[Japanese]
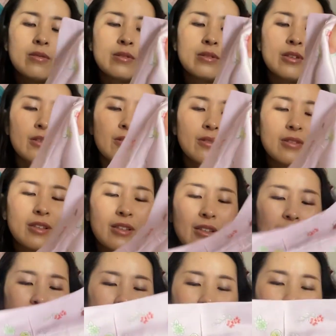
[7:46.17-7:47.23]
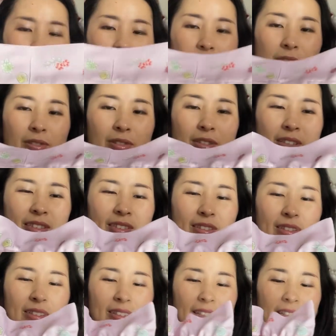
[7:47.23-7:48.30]
ディズニーで死ぬほど巾
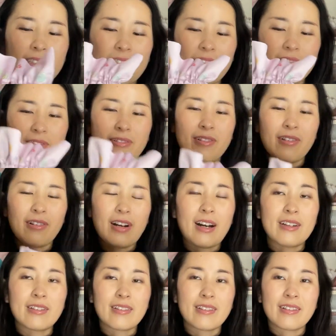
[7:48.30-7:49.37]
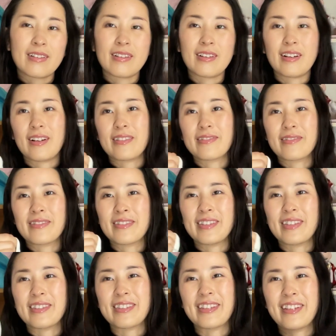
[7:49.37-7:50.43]
着をあがあるん
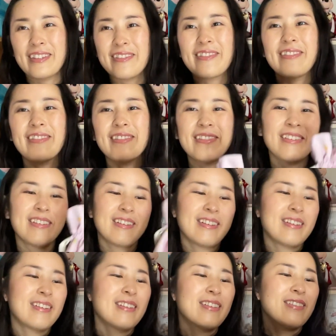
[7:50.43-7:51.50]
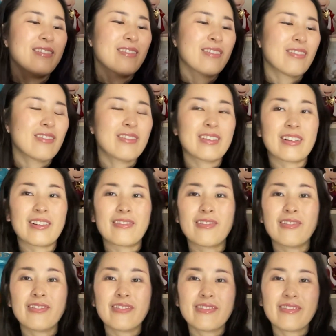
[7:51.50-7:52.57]
ですけどなんか
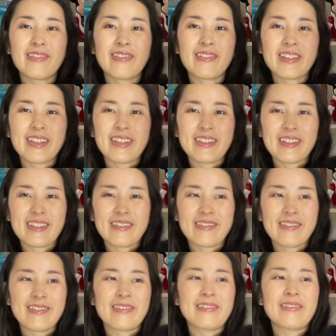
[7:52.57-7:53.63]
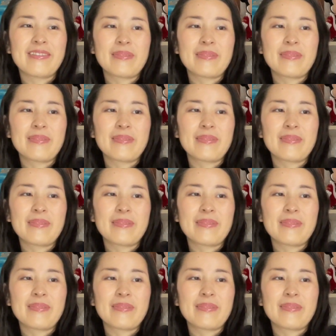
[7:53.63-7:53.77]
こういう大きさの